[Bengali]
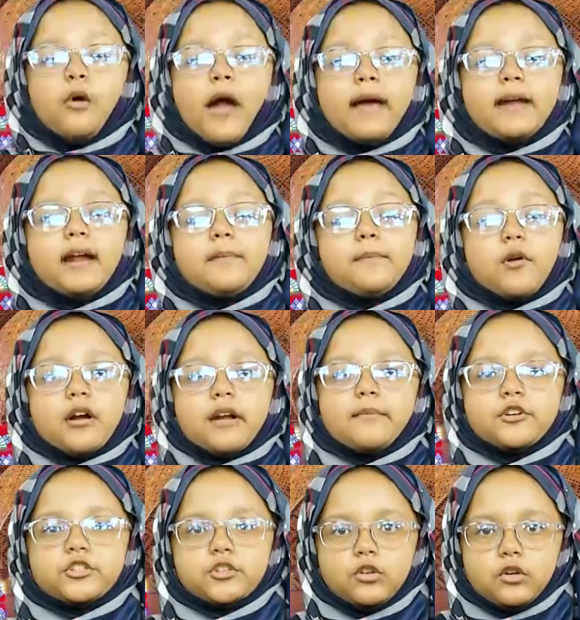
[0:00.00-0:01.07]
বুহাইরার
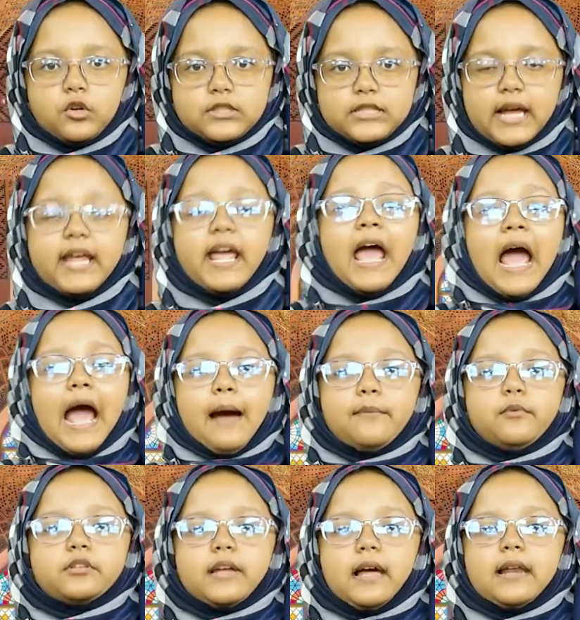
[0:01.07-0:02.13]
পরামর্শ অনুযায়ী
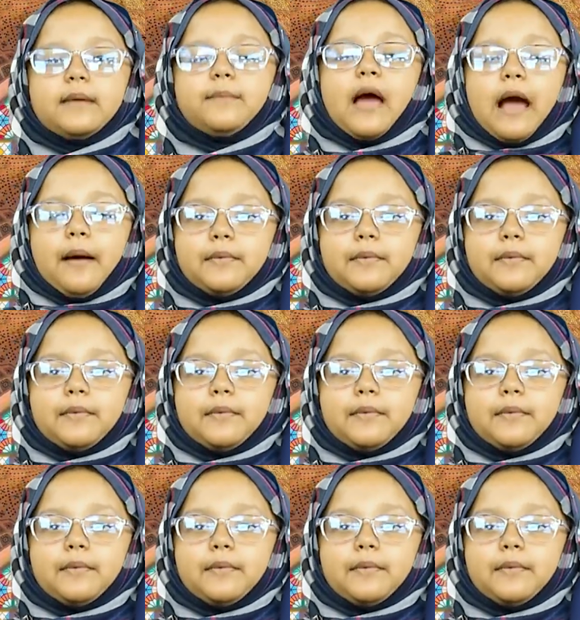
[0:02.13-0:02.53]
আবু তালিব